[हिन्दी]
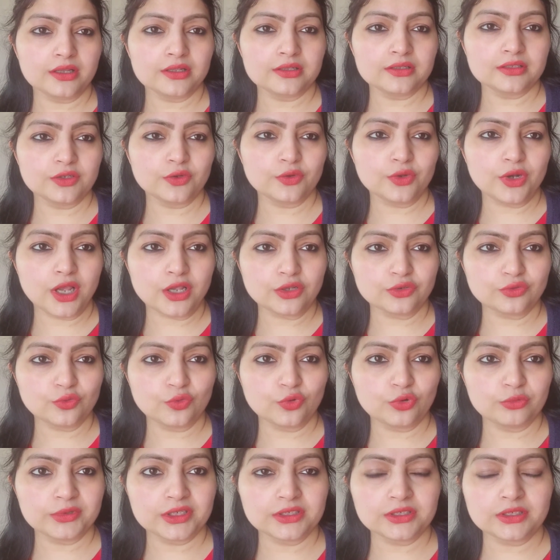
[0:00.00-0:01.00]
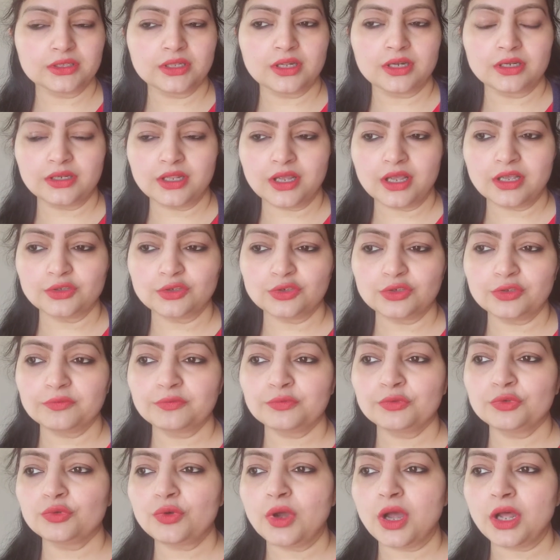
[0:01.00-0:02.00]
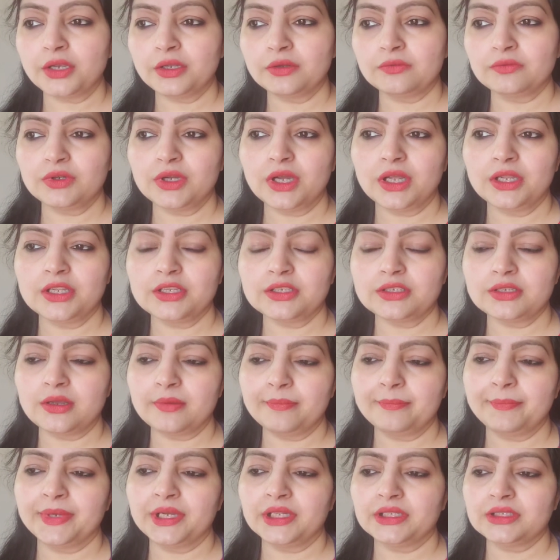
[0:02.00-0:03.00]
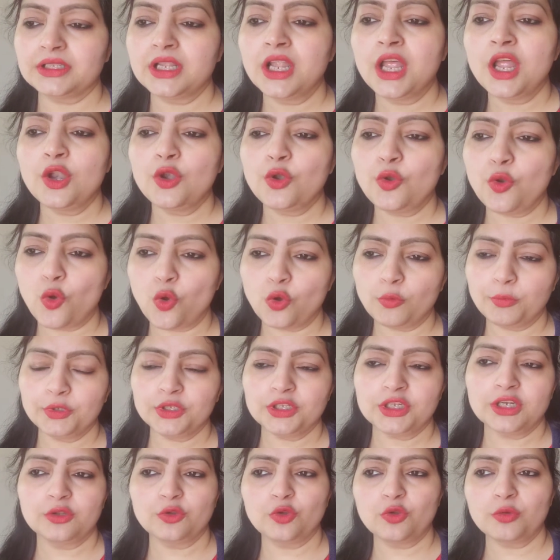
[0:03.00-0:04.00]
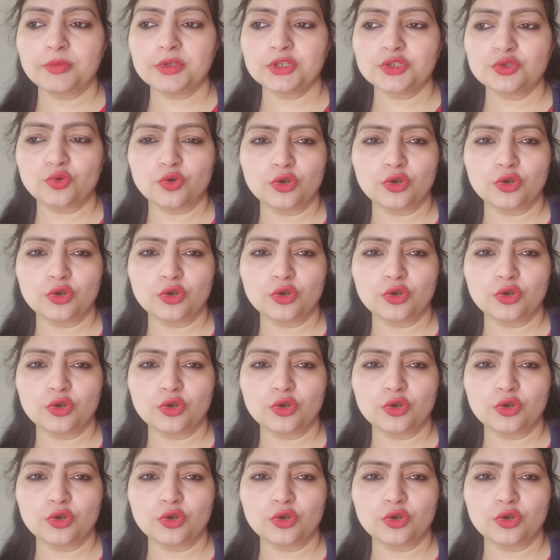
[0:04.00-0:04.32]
कल से और आज तो और भी सन्नाटा आज तो सिर्फ दुकानें वुकानें सब बंद लोग भी सड़कों पर